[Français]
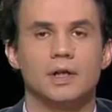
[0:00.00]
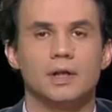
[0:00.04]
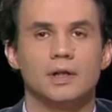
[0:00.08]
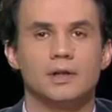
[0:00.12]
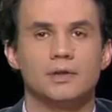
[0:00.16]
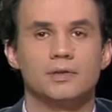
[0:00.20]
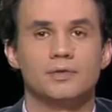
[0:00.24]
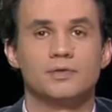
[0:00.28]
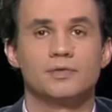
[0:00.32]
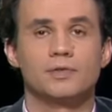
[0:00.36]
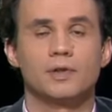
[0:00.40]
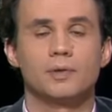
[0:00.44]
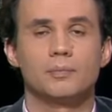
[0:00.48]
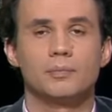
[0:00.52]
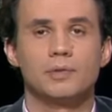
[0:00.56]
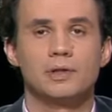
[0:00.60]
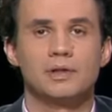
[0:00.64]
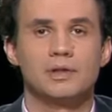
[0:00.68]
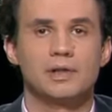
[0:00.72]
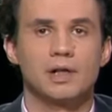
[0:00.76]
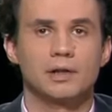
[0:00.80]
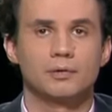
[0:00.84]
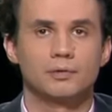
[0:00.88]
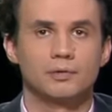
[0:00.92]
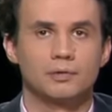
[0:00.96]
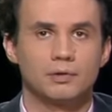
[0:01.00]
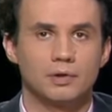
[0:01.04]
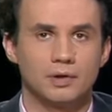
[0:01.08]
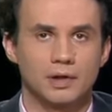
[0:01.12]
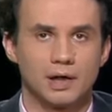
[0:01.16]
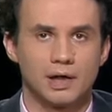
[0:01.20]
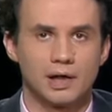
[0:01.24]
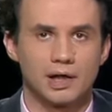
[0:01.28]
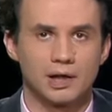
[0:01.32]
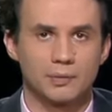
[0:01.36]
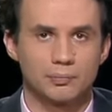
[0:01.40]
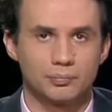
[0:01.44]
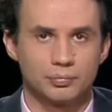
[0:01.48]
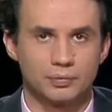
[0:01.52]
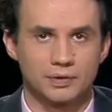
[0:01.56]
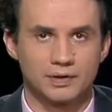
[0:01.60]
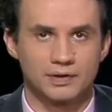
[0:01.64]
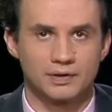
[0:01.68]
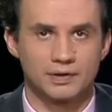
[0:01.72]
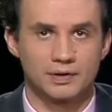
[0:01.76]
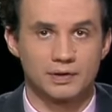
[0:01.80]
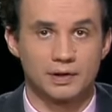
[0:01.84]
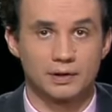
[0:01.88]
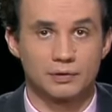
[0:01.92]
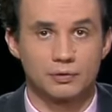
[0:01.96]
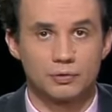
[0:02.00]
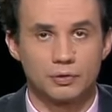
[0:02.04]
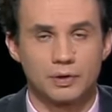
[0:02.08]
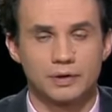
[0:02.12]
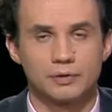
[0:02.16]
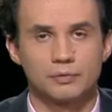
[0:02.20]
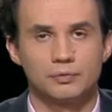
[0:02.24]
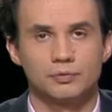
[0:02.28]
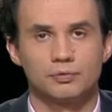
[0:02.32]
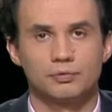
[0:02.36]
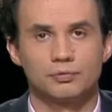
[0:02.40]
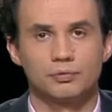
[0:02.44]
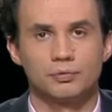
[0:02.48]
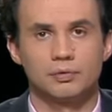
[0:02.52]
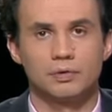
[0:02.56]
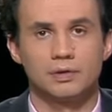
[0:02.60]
100 milliards de dollars pour aider la Corée du Sud,